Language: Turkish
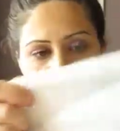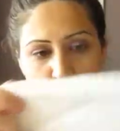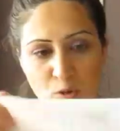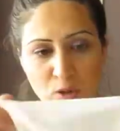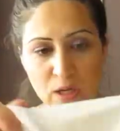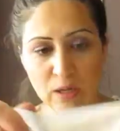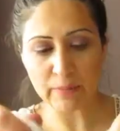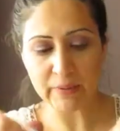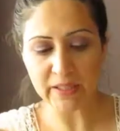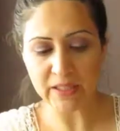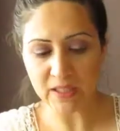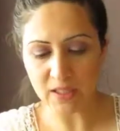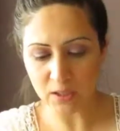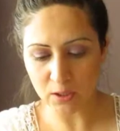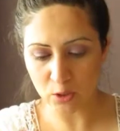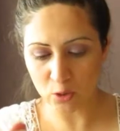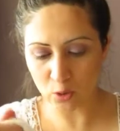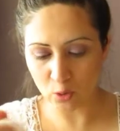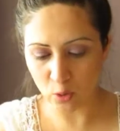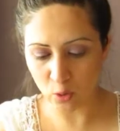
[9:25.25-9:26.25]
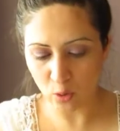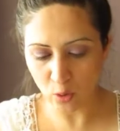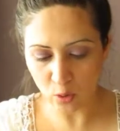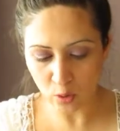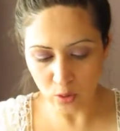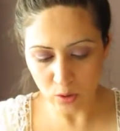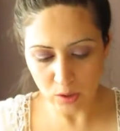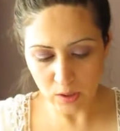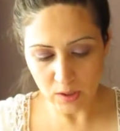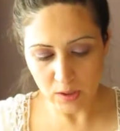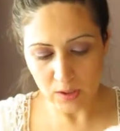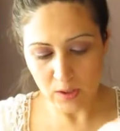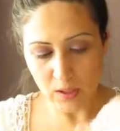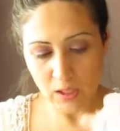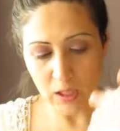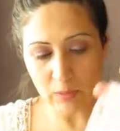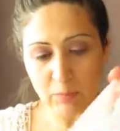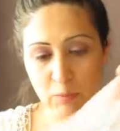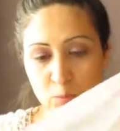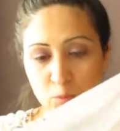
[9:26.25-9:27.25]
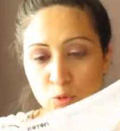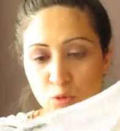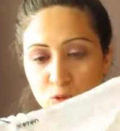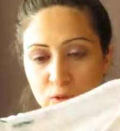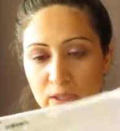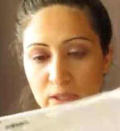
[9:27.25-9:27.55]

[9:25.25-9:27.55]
Bunlar beni yakıyor. Ama bunu